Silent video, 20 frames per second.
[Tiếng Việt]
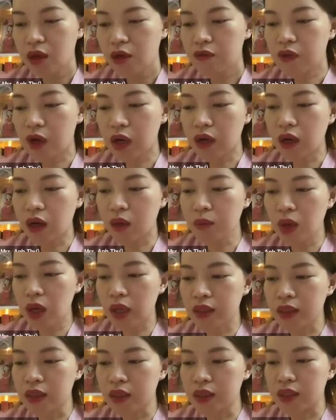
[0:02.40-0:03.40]
phần lớn mọi
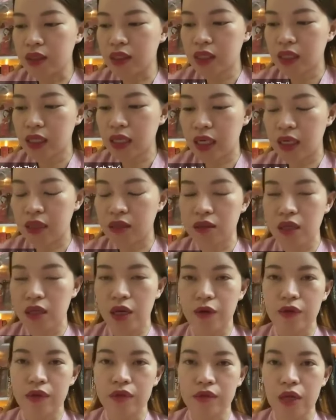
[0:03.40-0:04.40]
người à, thì
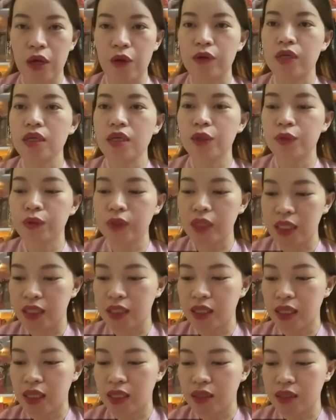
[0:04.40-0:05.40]
đều rất yêu tiền
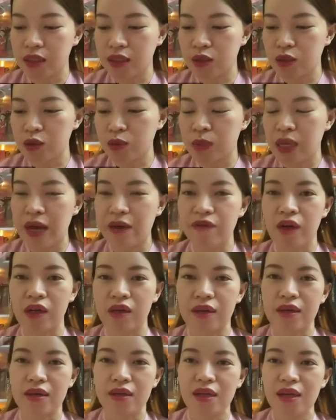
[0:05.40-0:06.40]
ha. nói chung đa phần
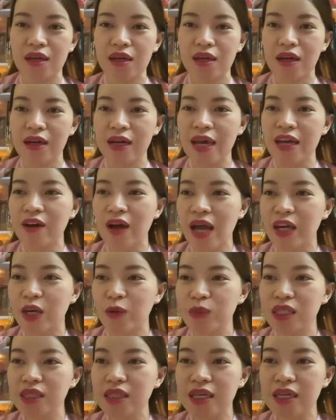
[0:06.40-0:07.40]
người ở đây có ai không
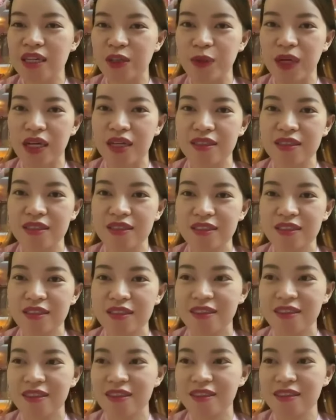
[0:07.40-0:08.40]
thích tiền không ạ
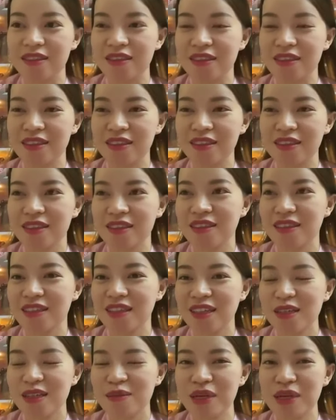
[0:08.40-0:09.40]
ừ.
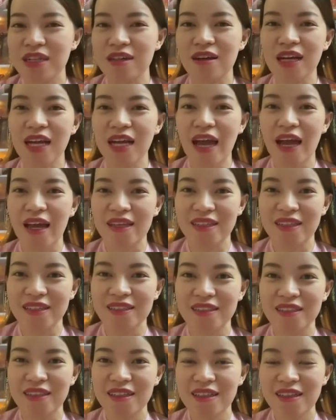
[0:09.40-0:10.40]
mình có ngại nhá
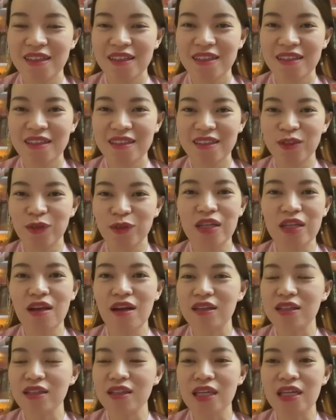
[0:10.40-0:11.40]
người nói thật
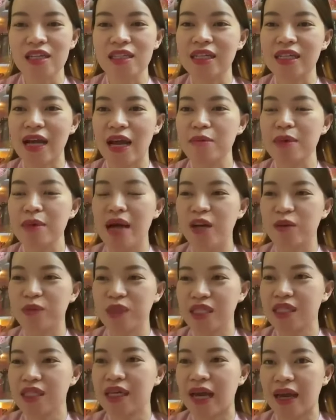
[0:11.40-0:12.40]
cái tiền là cái mà ai cũng
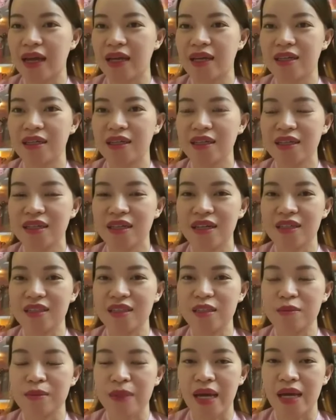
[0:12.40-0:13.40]
thích cả à,
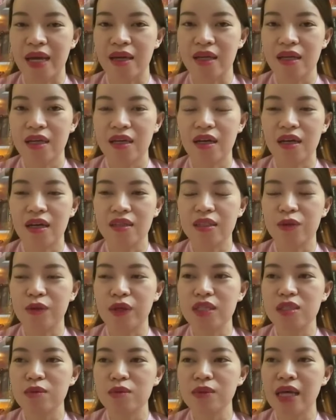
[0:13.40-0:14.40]
nhưng mà à, nhiều
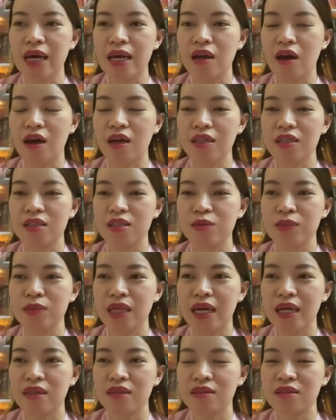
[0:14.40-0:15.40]
khi chúng ta nói là chúng
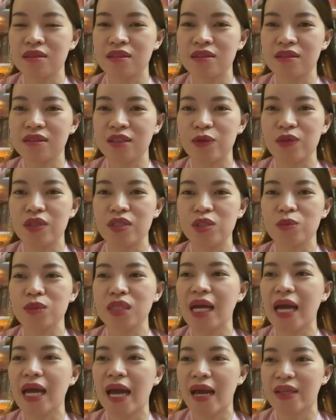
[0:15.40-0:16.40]
ta kiểu như chúng ta
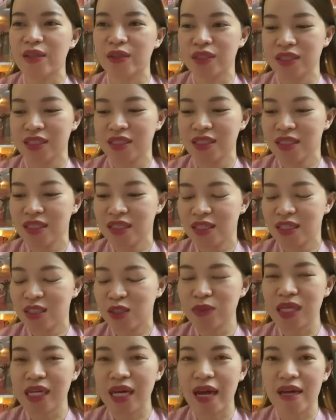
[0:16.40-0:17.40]
ngại thôi chúng
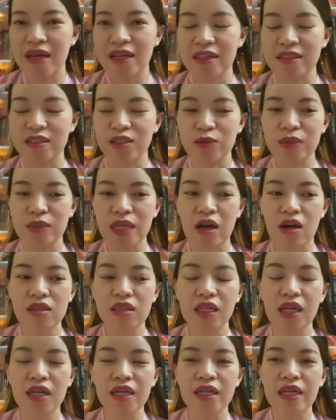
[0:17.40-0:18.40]
ta ngại hay là chúng ta có
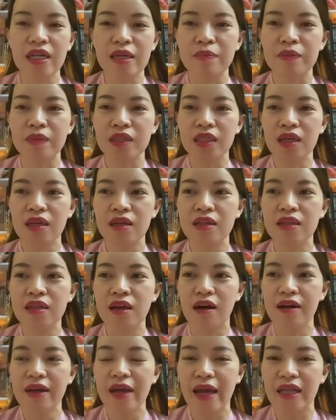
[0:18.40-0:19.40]
những cái niềm tin
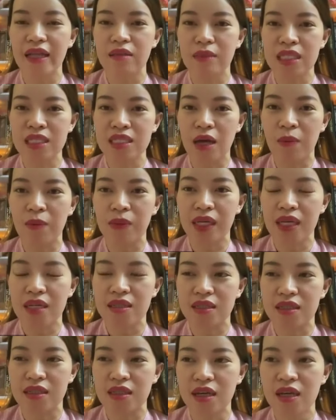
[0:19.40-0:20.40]
giới hạn bên trong các anh
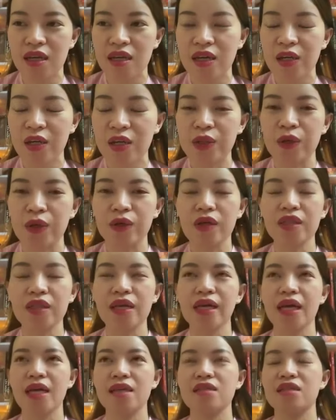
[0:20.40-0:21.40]
chị rồi có thể
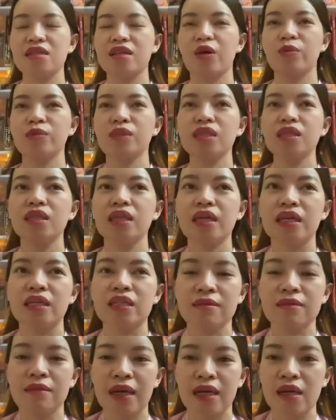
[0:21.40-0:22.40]
các anh chị không thích tiền
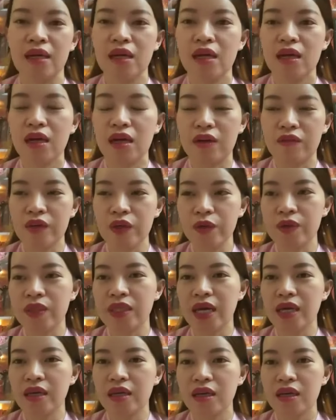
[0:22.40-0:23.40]
nhưng mà à, ví dụ
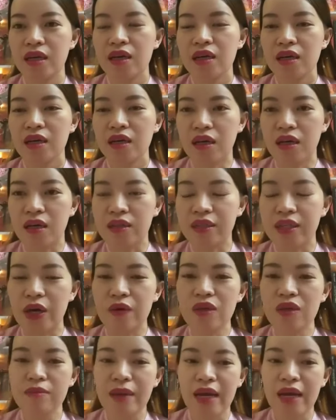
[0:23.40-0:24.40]
nha à, nếu
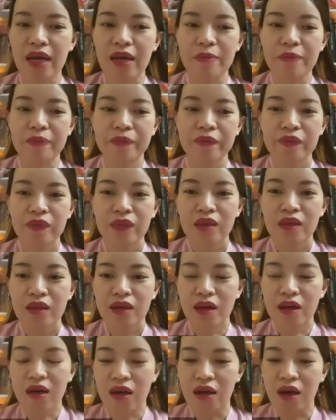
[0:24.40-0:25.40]
như mà
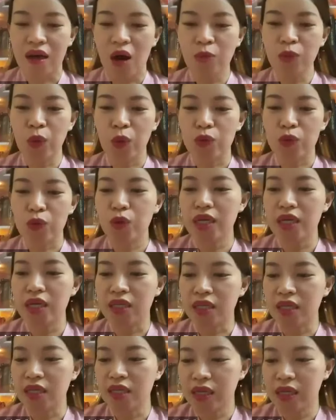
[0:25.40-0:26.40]
à, ông bụt xuất hiện
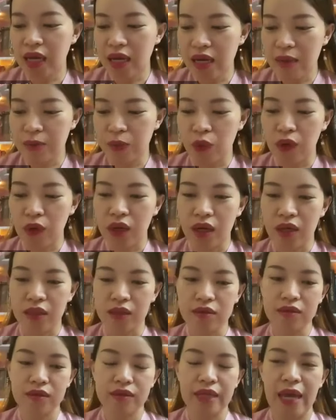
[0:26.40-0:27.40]
đi hay là một à,
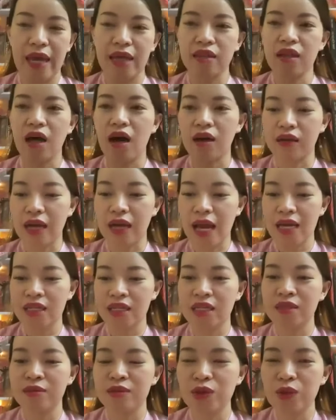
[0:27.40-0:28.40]
đèn thần
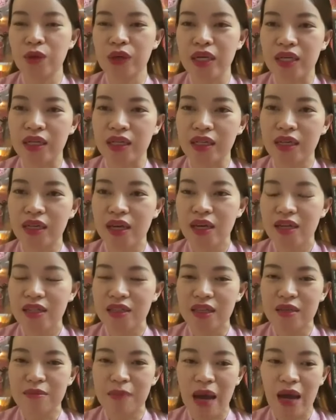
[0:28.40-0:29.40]
Aladdin xuất hiện
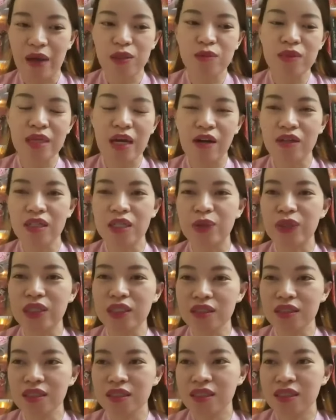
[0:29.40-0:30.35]
thì bạn chúng ta có điều ước